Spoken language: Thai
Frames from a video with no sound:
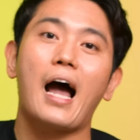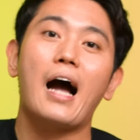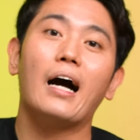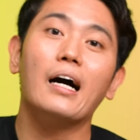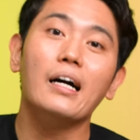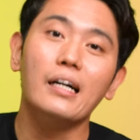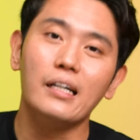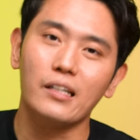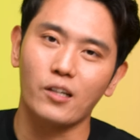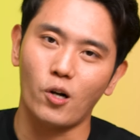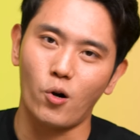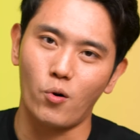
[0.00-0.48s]
ทาง
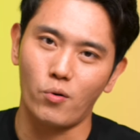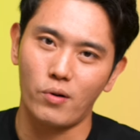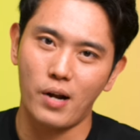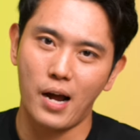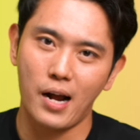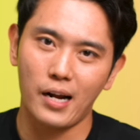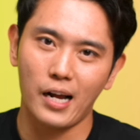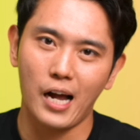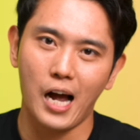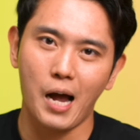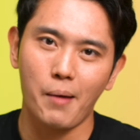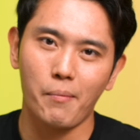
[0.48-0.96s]
อื่นของ
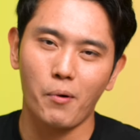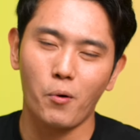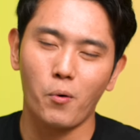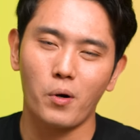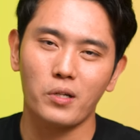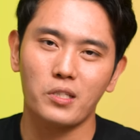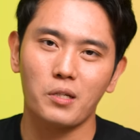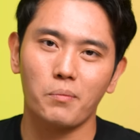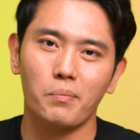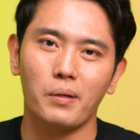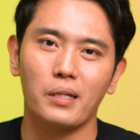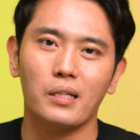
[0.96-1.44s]
ร่างกายไม่
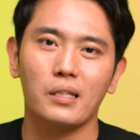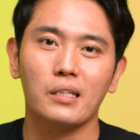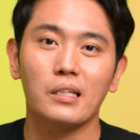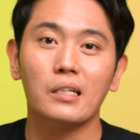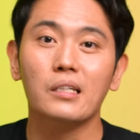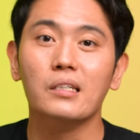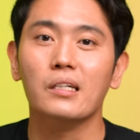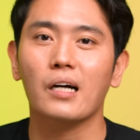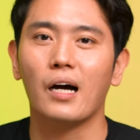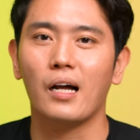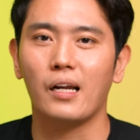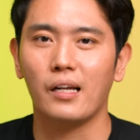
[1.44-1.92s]
ว่าจะเป็นเห
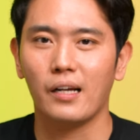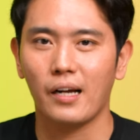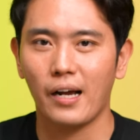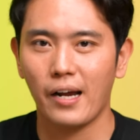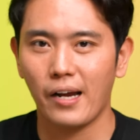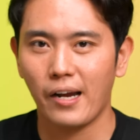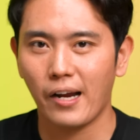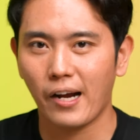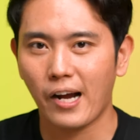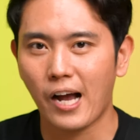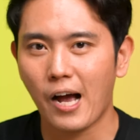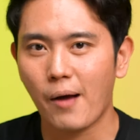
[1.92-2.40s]
งื่อหรือไง
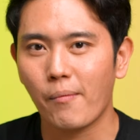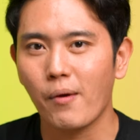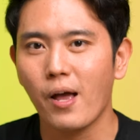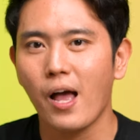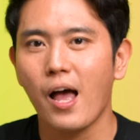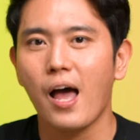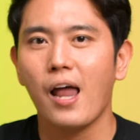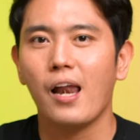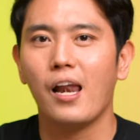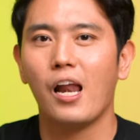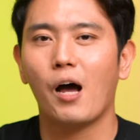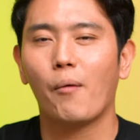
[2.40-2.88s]
นะครับ
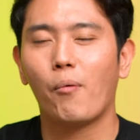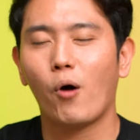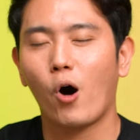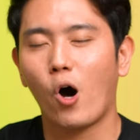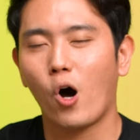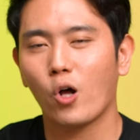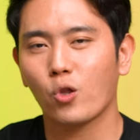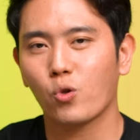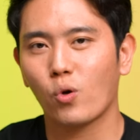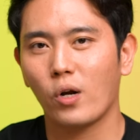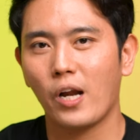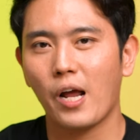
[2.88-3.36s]
แล้วพอ
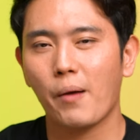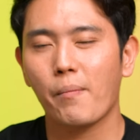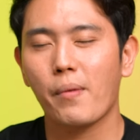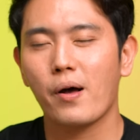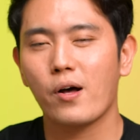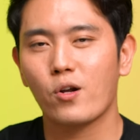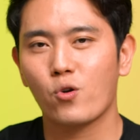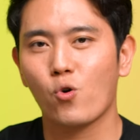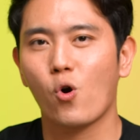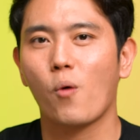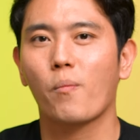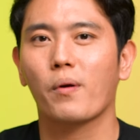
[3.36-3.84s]
เอาตัวเลข
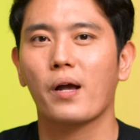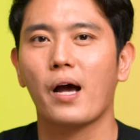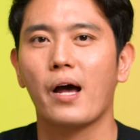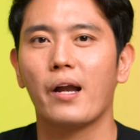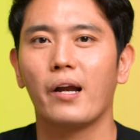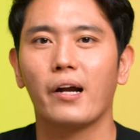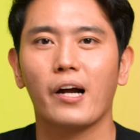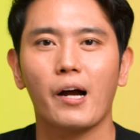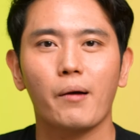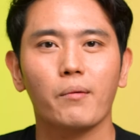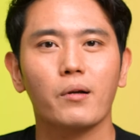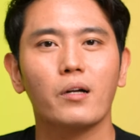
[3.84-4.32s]
มารวมกัน
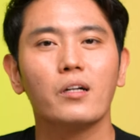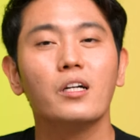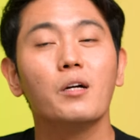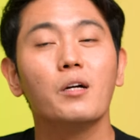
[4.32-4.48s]
นะครับก็